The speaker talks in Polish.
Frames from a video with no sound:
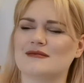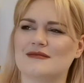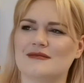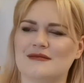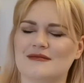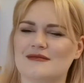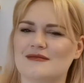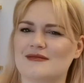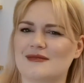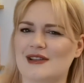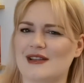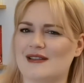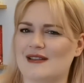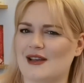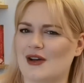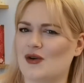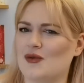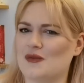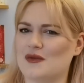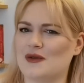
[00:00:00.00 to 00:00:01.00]
Mm,
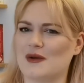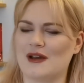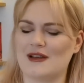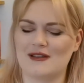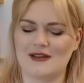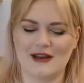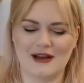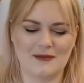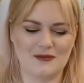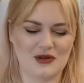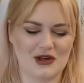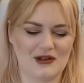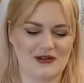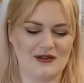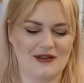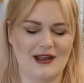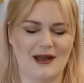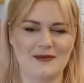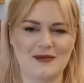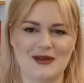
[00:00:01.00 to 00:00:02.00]
liceum, słuchajcie, jak
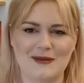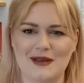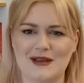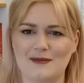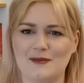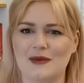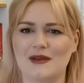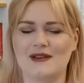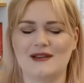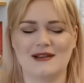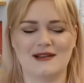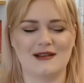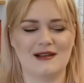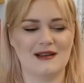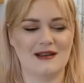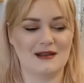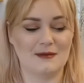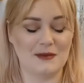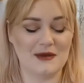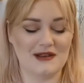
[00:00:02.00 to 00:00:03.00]
przeglądałam sobie spis,
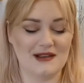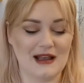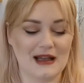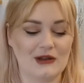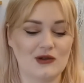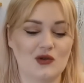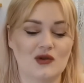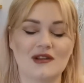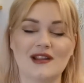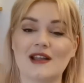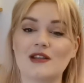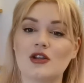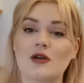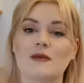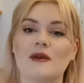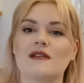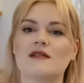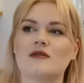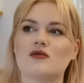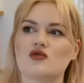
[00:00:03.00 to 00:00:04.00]
spis lektur.
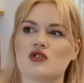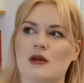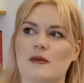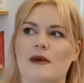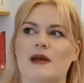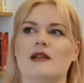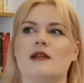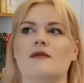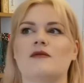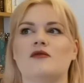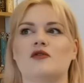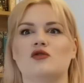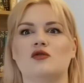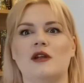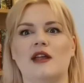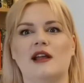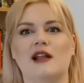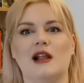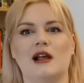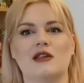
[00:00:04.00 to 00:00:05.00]
Natomiast już nie pamiętam w
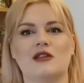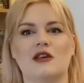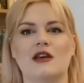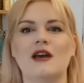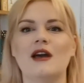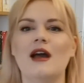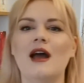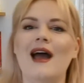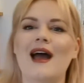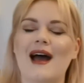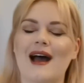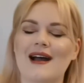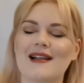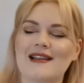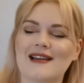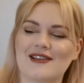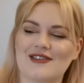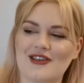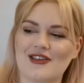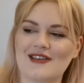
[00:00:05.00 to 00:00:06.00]
której klasie,
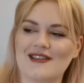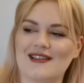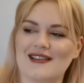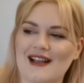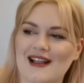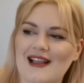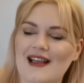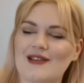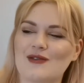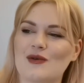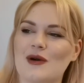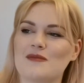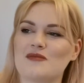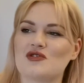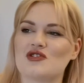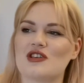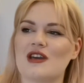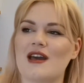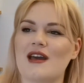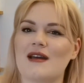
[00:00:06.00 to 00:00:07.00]
ale gdzieś znalazłam,
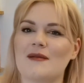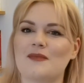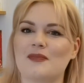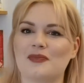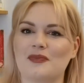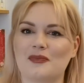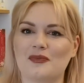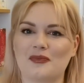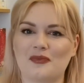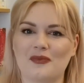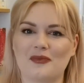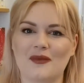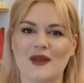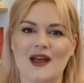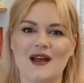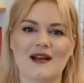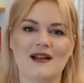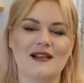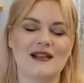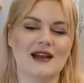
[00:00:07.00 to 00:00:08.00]
że mm,
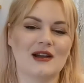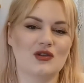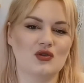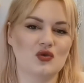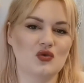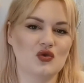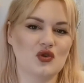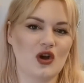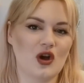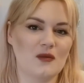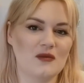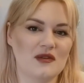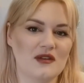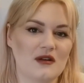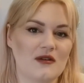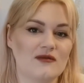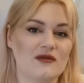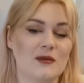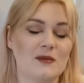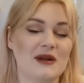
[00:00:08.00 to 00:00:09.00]
lekturą
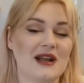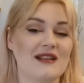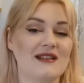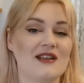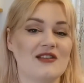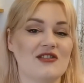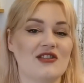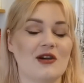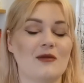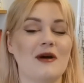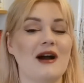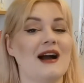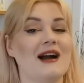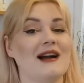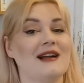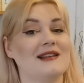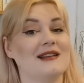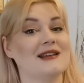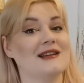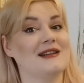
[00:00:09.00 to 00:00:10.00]
są wybrane dzieła
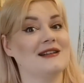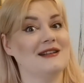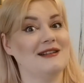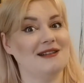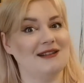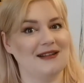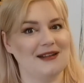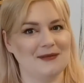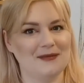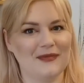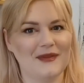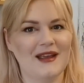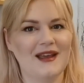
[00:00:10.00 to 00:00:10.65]
Agaty Christie.